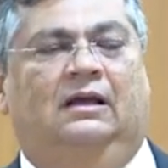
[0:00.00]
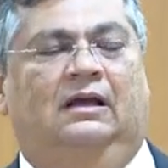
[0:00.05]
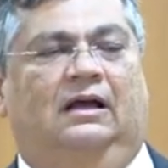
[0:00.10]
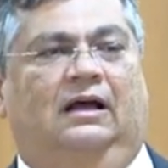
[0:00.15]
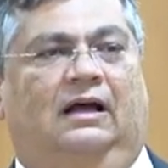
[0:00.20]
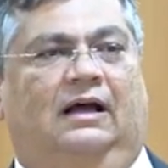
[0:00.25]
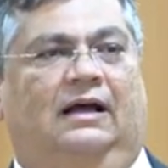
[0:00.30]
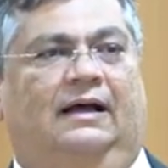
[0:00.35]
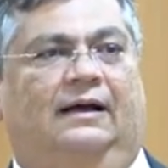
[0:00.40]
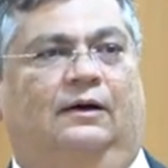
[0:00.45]

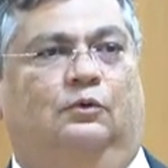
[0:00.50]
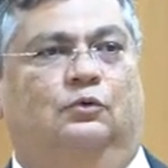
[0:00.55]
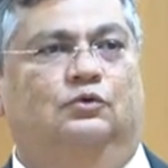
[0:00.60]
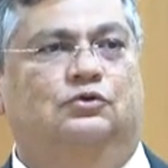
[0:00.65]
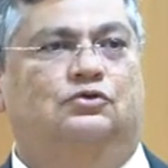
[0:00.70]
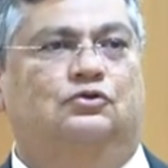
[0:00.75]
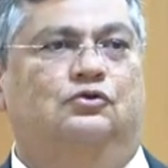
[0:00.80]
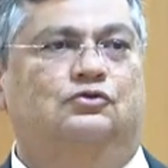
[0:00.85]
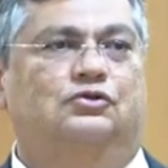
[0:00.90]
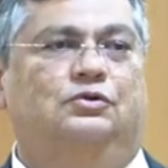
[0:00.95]
ah,
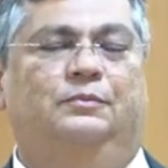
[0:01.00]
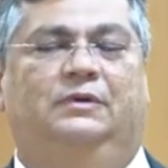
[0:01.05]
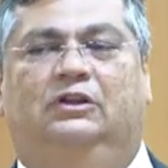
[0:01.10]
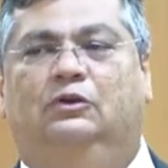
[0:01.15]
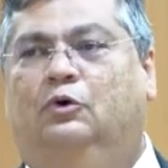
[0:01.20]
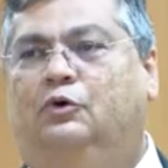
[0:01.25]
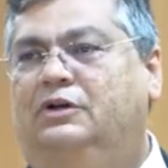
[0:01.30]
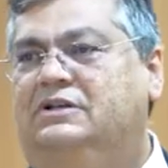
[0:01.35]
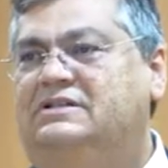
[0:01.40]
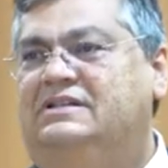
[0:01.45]
os
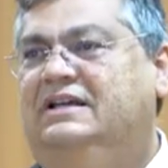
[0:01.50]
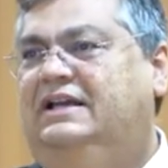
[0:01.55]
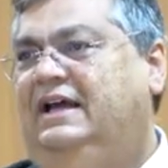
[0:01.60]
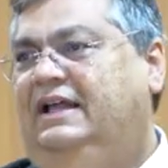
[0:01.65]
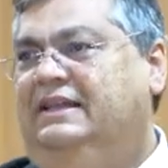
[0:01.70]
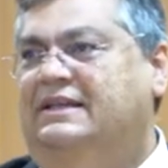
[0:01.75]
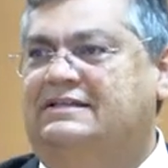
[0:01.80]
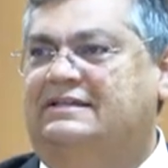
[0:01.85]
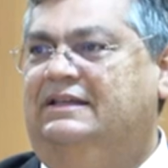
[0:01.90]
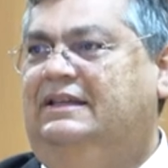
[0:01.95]
consumidores em
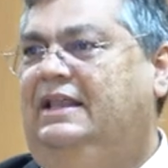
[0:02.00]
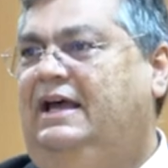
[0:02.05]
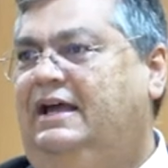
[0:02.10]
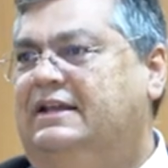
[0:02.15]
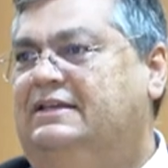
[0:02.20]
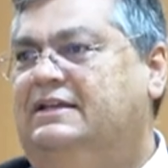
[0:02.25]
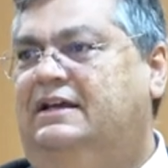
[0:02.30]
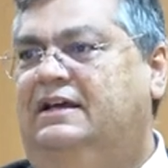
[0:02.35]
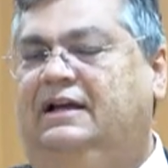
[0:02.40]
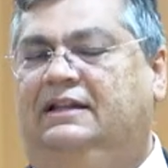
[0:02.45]
cada
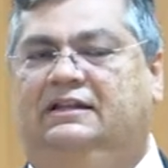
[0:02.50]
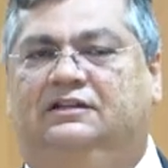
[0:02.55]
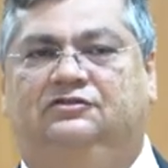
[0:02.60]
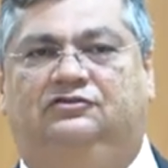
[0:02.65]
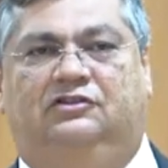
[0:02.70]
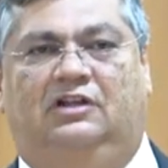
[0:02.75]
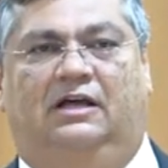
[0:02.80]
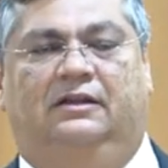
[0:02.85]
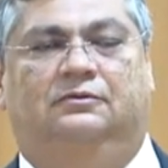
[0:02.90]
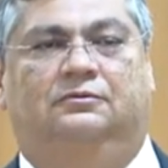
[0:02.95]
cidade, em cada
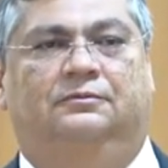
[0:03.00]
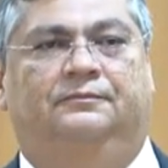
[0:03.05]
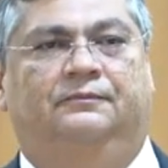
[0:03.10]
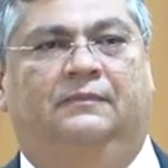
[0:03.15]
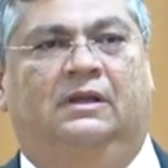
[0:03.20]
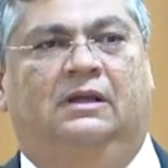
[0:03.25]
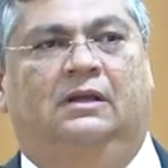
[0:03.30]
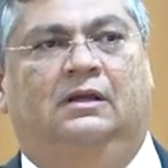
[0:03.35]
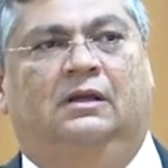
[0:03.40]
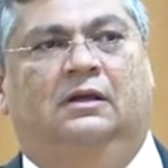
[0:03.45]
estado.
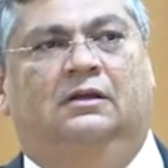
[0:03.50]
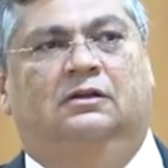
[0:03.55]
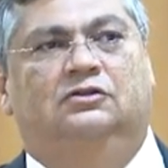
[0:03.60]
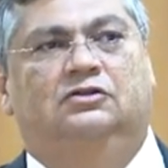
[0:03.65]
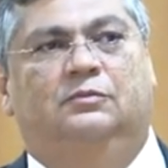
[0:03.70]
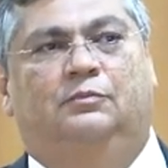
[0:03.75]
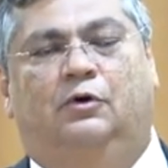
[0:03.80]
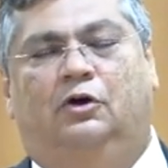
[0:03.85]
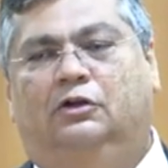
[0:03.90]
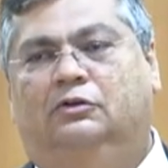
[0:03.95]

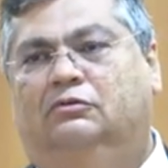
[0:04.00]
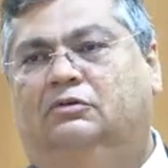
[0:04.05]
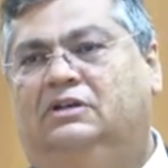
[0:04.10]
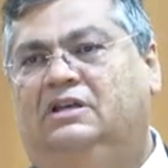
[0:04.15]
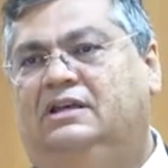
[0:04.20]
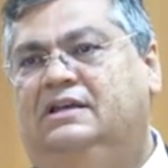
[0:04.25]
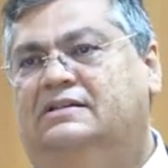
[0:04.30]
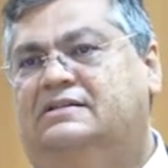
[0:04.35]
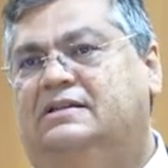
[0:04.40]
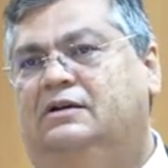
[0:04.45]
De modo
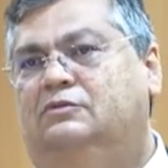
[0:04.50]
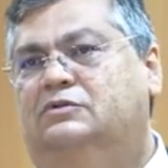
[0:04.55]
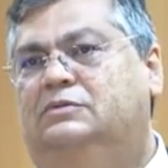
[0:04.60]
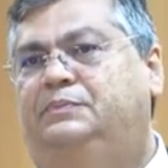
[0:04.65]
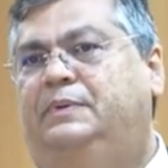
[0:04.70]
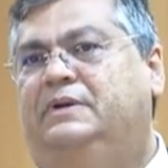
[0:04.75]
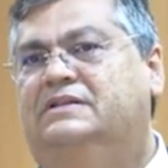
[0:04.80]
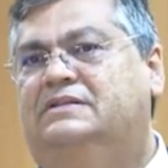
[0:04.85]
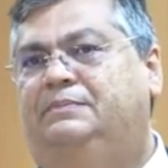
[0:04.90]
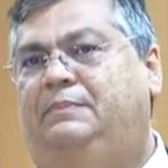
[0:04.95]
que são os
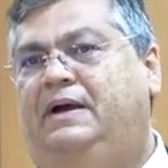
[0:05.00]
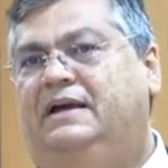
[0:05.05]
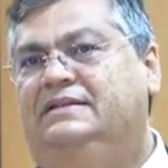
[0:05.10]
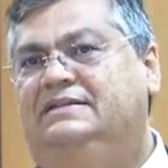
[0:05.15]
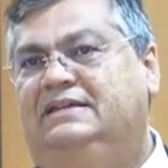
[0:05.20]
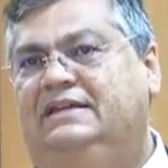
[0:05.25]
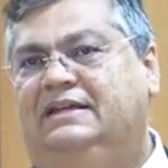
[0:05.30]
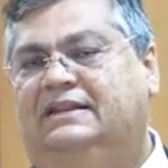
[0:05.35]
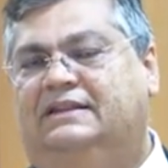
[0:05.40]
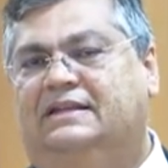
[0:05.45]

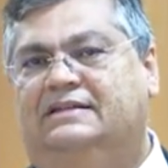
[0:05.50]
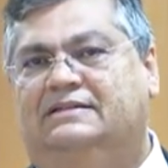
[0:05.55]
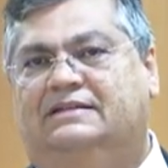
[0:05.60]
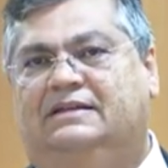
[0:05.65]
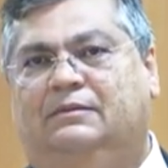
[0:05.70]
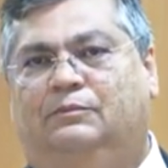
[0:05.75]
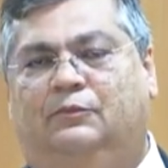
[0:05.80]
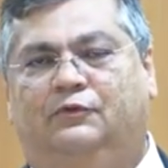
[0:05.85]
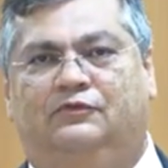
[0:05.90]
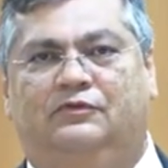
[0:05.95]
principais itens
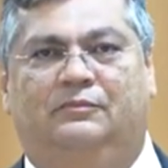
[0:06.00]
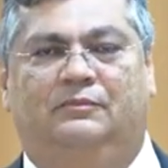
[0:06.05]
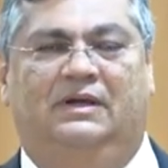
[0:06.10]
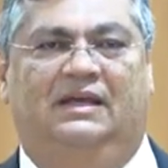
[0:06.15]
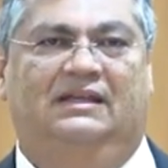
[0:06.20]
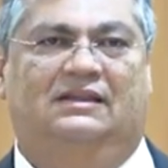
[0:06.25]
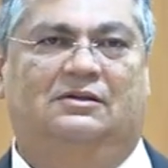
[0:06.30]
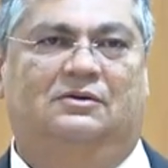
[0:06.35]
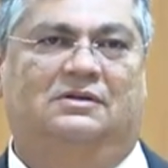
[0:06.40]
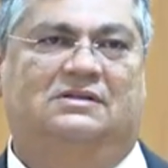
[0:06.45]
que
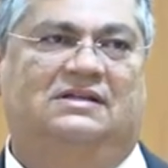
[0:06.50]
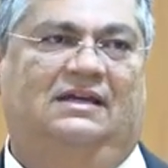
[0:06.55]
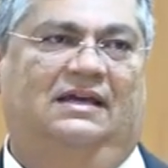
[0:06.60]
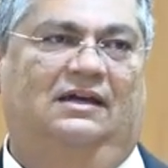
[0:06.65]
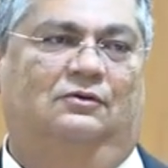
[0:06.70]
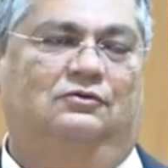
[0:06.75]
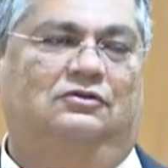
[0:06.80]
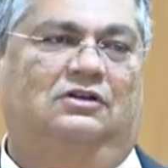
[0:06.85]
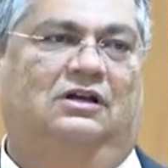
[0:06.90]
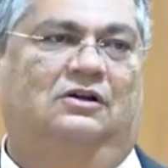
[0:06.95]
movimentam essa
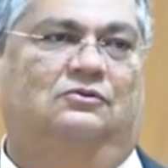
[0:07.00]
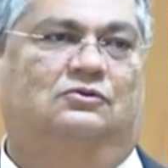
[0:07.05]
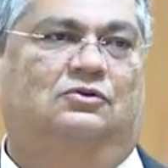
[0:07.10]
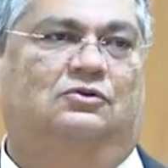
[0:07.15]
reunião